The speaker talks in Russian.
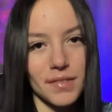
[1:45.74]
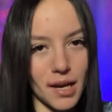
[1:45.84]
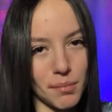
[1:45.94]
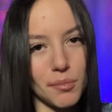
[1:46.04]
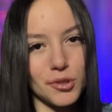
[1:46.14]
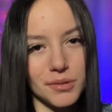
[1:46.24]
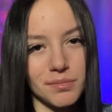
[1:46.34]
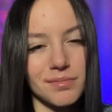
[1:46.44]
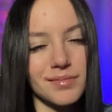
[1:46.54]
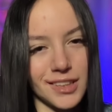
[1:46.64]
а мы
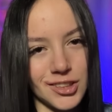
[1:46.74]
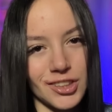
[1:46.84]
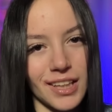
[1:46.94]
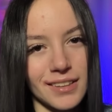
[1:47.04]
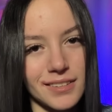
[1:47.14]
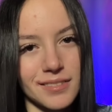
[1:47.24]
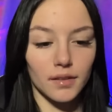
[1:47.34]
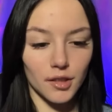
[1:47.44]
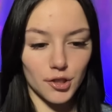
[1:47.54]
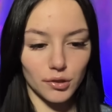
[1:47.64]
будем начинать.
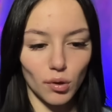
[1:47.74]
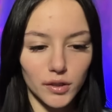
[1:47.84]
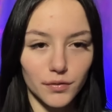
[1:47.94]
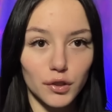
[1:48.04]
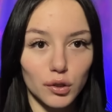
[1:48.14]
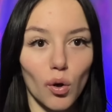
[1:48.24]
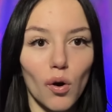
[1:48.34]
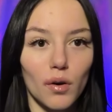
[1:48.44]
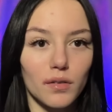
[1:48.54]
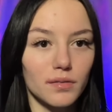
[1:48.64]
Началось
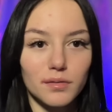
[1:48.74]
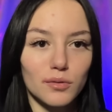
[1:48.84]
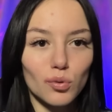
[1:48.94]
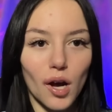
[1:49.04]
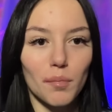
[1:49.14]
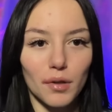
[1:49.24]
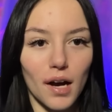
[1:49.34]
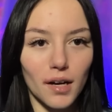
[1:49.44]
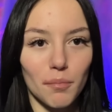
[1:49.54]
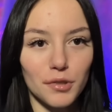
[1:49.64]
все, ну, как бы
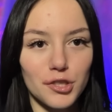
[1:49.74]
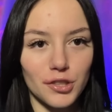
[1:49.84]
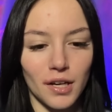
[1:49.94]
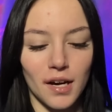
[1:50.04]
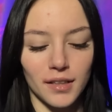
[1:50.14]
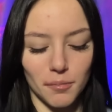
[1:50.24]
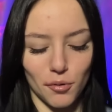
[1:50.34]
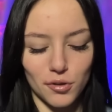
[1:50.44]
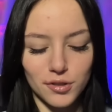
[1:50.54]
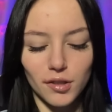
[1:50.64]
как обычно. Она
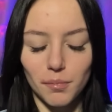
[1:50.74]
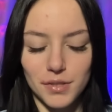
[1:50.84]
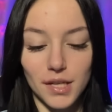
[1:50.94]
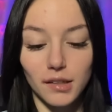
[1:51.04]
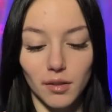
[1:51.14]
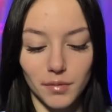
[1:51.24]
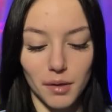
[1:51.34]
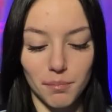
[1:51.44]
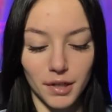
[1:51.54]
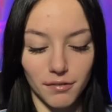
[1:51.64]
просто написала мне
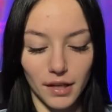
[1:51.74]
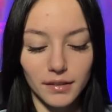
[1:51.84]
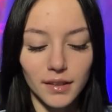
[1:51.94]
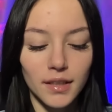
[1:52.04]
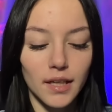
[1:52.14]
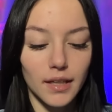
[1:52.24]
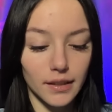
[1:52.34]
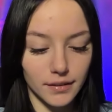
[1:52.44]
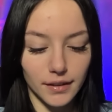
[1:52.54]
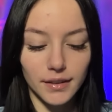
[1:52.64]
«Привет»
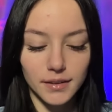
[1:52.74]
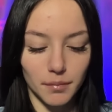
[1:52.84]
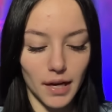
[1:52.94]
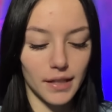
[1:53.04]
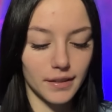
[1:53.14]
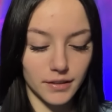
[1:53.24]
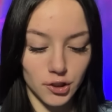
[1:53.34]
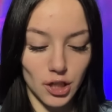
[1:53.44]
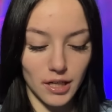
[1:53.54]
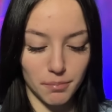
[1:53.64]
и три смайлика
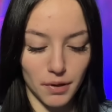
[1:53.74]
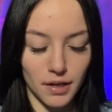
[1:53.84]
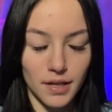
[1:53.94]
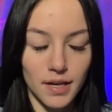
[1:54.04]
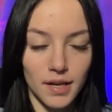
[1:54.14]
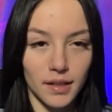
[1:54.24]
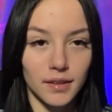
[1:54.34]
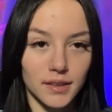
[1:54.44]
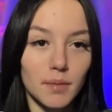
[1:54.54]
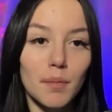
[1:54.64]
черепа.
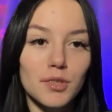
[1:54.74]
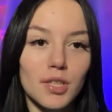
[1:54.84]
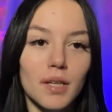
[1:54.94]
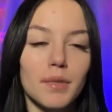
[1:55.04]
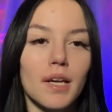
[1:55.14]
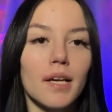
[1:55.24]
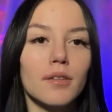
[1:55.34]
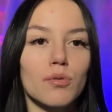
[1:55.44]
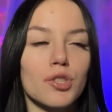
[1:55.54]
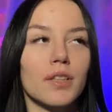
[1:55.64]
На самом деле меня
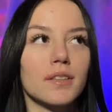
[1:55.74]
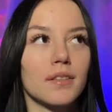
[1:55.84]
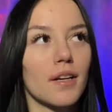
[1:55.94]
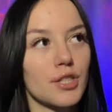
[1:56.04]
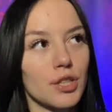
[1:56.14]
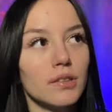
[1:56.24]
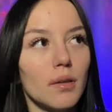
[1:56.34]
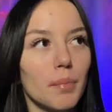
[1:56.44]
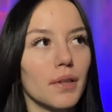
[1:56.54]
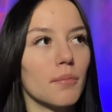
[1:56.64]
это уже насторожило,
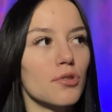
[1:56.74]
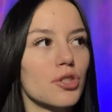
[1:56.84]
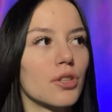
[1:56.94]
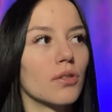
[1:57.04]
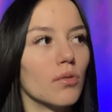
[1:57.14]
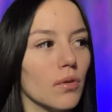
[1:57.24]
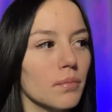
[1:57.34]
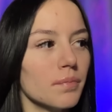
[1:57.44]
потому что, ну,